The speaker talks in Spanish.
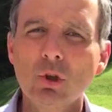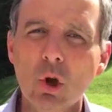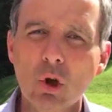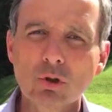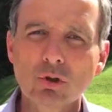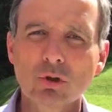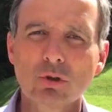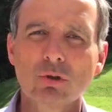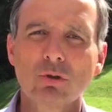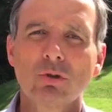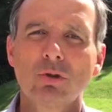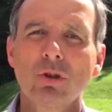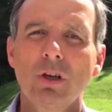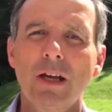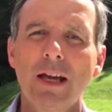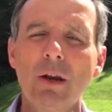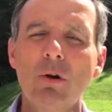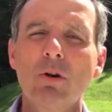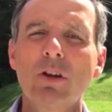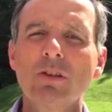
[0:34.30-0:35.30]
Dos,
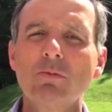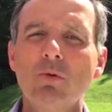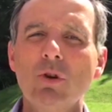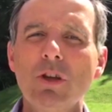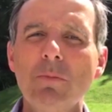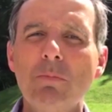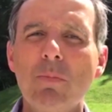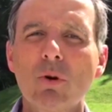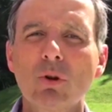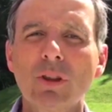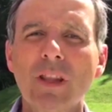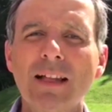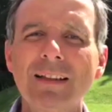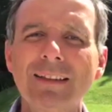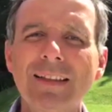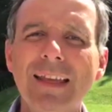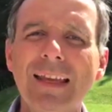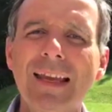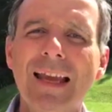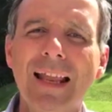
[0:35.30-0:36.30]
creo que es muy
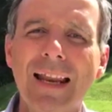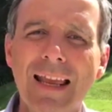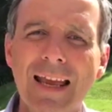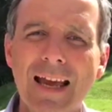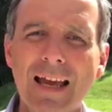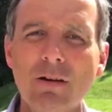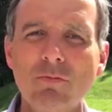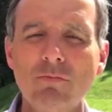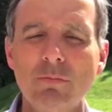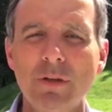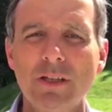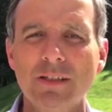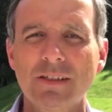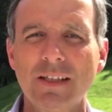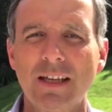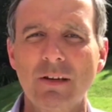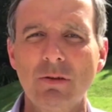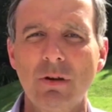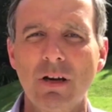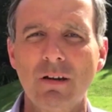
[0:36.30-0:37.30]
importante crear un
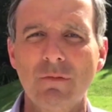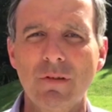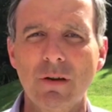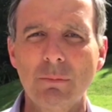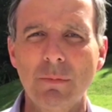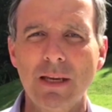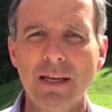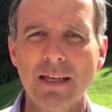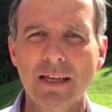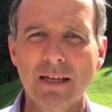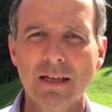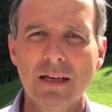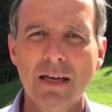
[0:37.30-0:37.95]
ministerio de la familia.